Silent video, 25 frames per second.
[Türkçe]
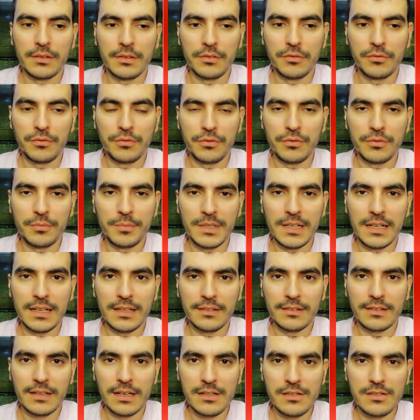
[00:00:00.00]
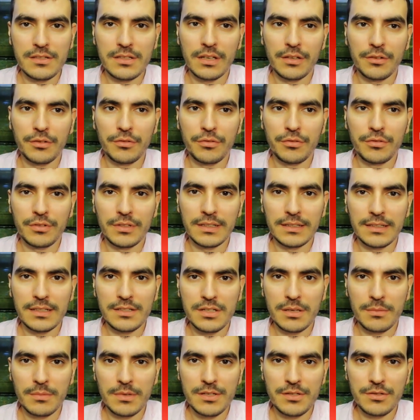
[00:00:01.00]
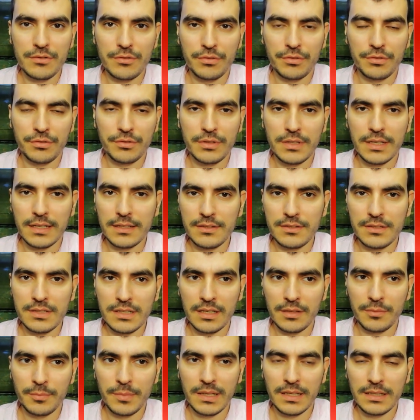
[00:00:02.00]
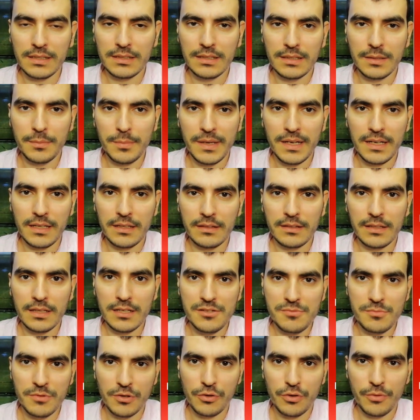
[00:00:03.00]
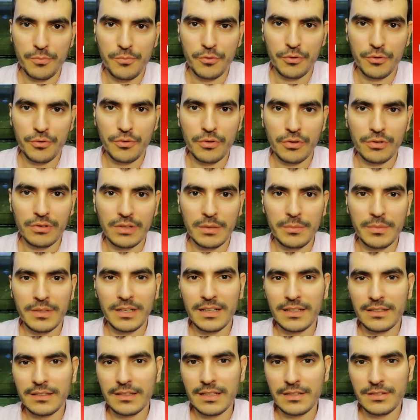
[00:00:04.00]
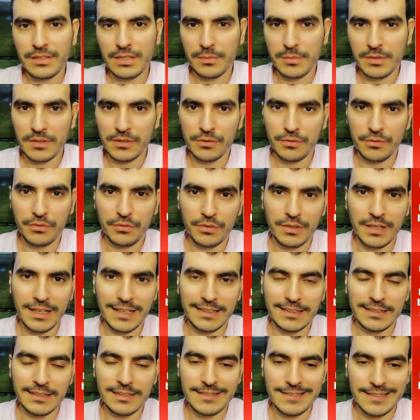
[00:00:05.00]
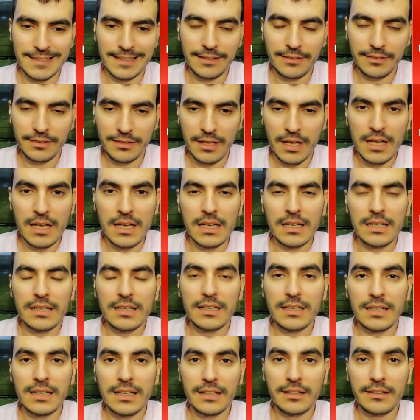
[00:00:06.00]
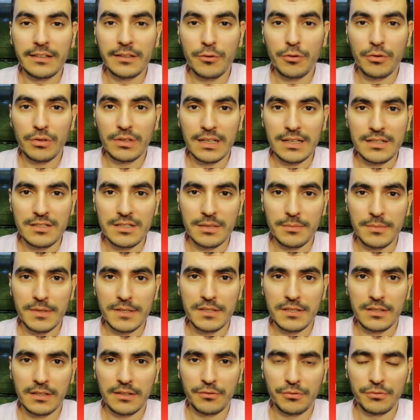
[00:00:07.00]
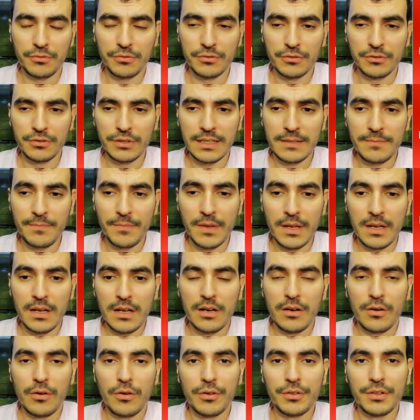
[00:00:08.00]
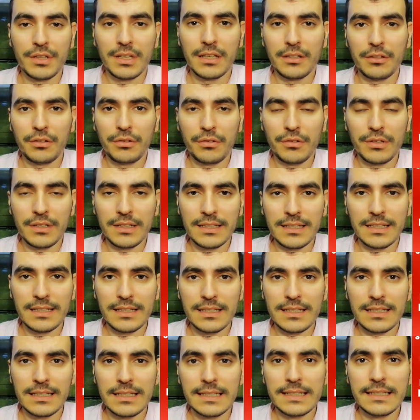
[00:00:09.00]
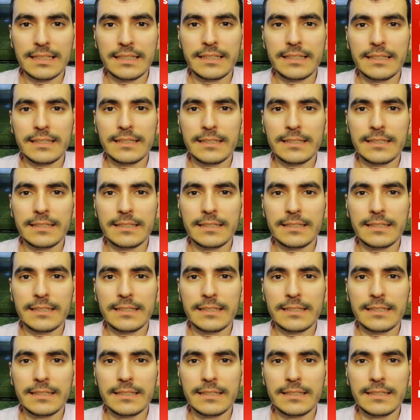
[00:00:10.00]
Suyu biraz katacağız. Üstüne de çamaşır suyu katacağız. Baktık beyazlaşma köpük yoksa biraz daha çamaşır suyu ekleyeceğiz. Klasik olan çamaşır suyunu da. Ondan sonradan da e,